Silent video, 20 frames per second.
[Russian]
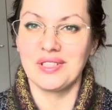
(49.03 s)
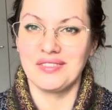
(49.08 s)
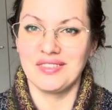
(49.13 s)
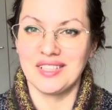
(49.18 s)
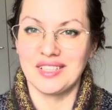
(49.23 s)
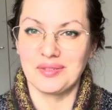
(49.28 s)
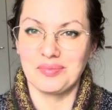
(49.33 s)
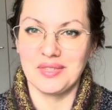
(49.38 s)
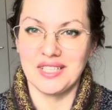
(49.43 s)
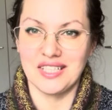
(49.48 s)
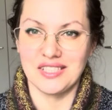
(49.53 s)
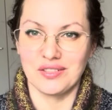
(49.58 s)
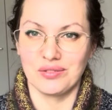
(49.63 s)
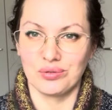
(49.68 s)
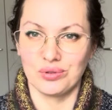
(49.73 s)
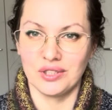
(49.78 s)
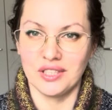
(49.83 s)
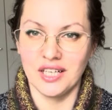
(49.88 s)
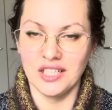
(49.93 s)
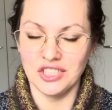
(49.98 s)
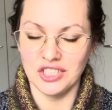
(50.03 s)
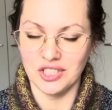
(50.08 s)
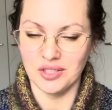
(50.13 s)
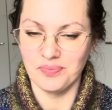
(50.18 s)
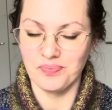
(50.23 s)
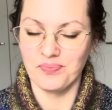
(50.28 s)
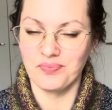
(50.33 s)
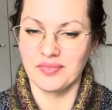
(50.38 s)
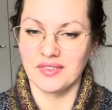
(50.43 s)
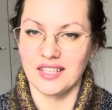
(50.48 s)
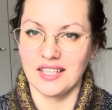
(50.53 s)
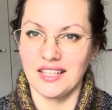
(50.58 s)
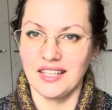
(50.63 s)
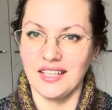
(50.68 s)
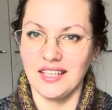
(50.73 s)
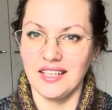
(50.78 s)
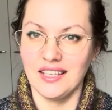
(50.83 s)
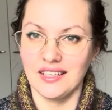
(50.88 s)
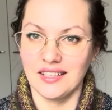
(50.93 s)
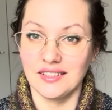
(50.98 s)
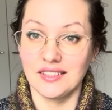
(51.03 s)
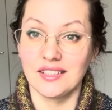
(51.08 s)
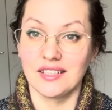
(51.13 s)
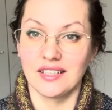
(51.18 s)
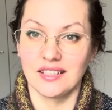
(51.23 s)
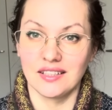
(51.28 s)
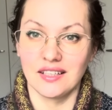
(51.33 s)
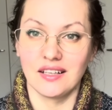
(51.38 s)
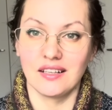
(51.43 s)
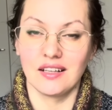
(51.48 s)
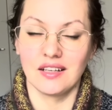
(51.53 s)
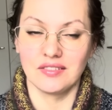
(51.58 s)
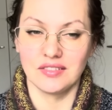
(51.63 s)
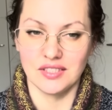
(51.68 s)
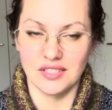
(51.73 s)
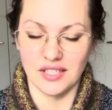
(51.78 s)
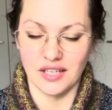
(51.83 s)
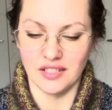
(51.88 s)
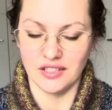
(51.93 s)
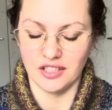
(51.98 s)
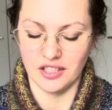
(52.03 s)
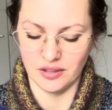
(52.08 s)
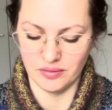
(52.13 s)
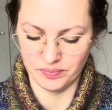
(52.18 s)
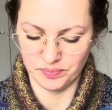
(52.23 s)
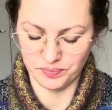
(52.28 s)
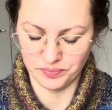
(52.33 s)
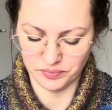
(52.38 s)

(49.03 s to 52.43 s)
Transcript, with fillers: привет, меня зовут Даша и это канал о вязании.